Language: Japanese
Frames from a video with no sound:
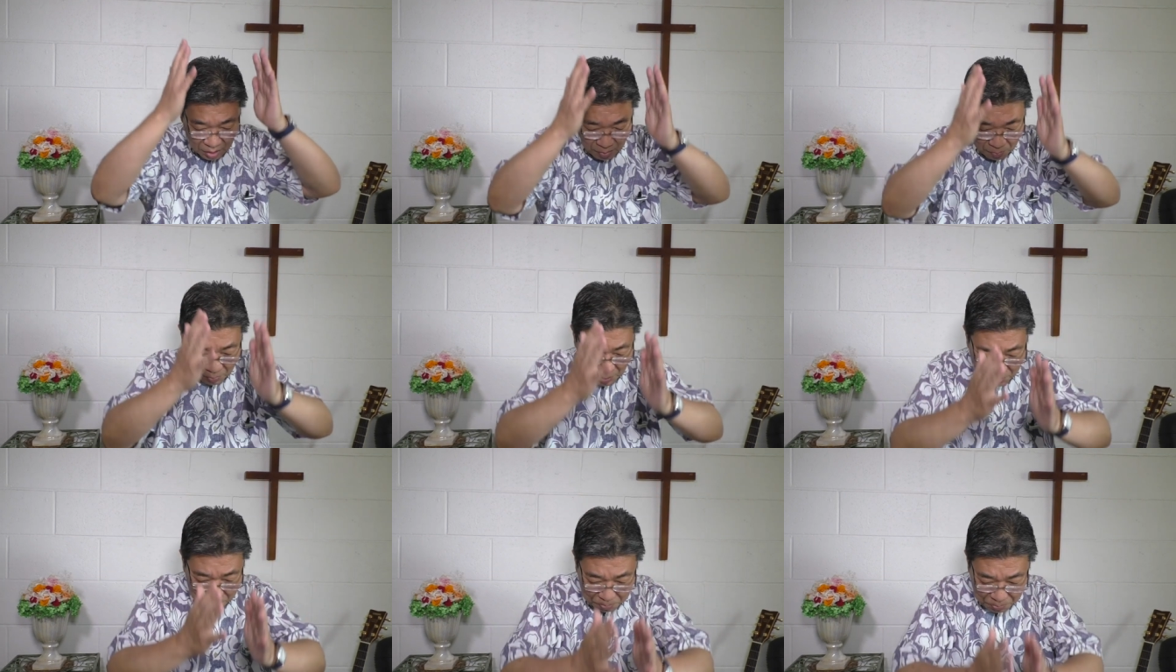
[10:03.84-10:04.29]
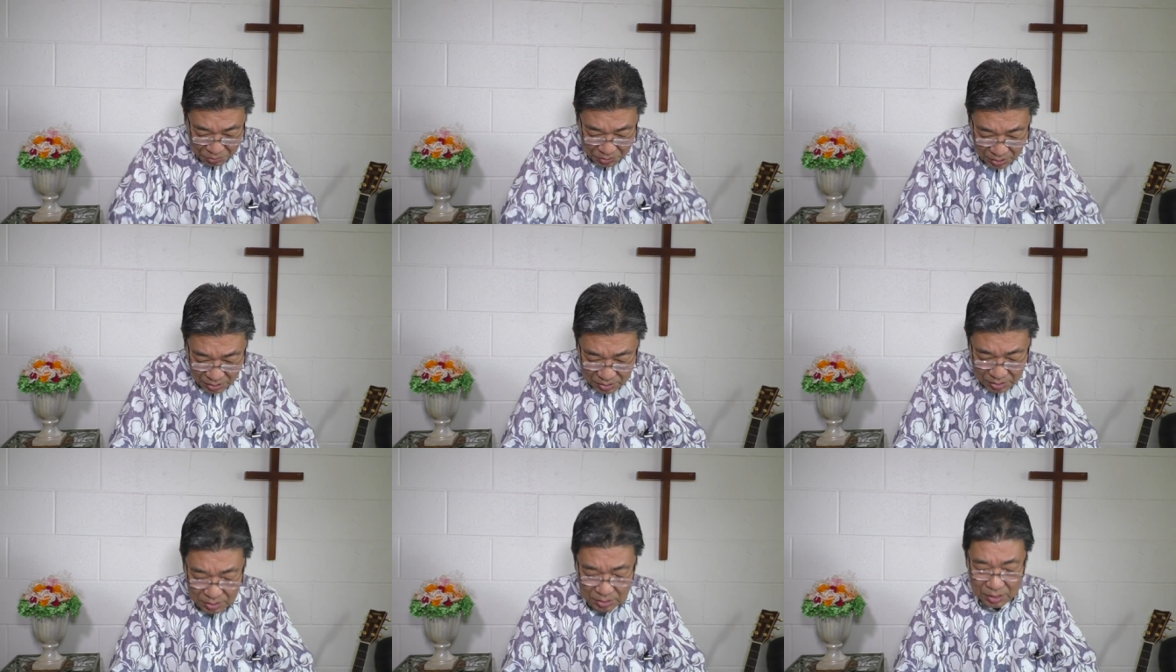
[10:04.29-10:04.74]
が真っ
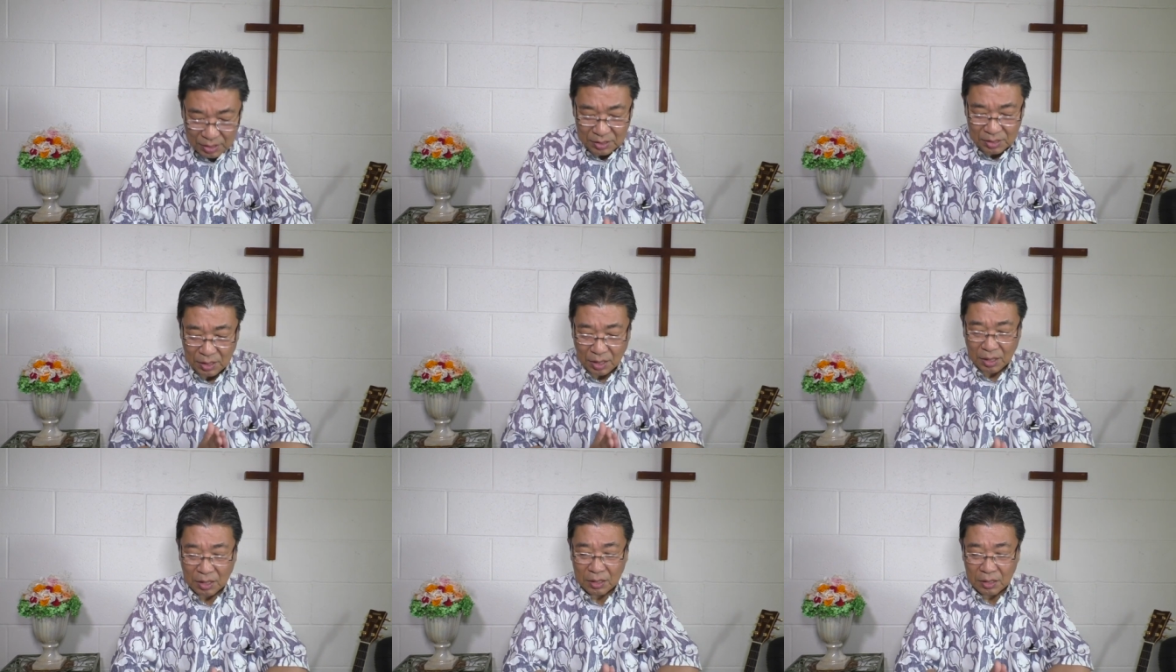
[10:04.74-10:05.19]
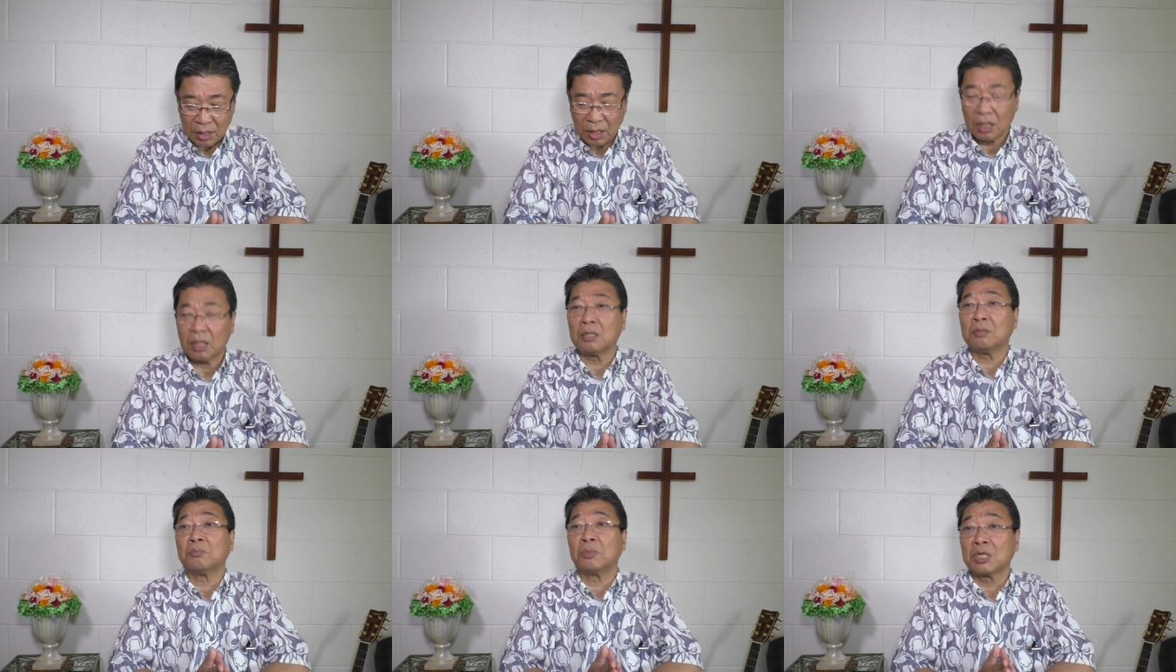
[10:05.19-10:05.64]
二つに裂け
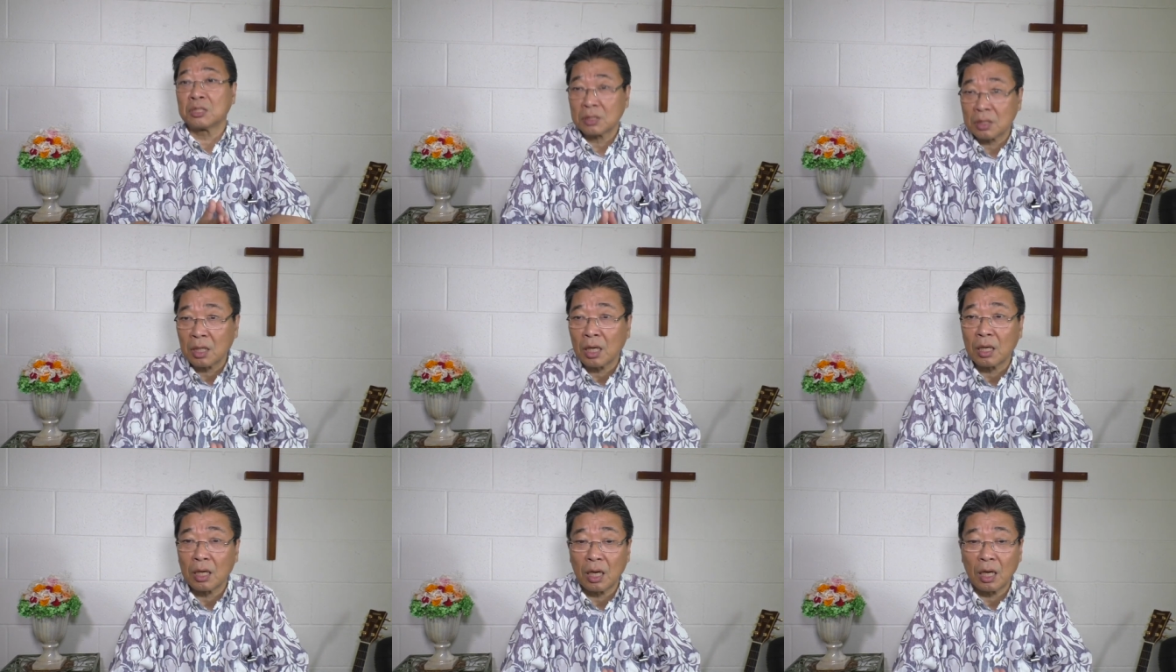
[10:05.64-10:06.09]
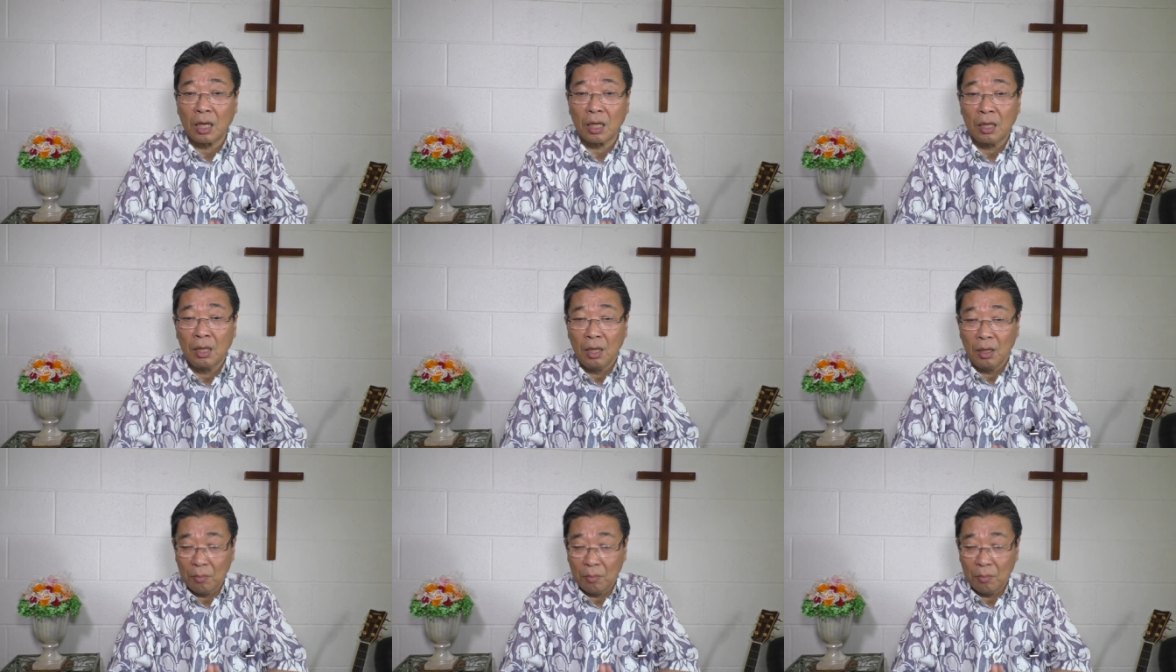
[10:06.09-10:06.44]
ていますから、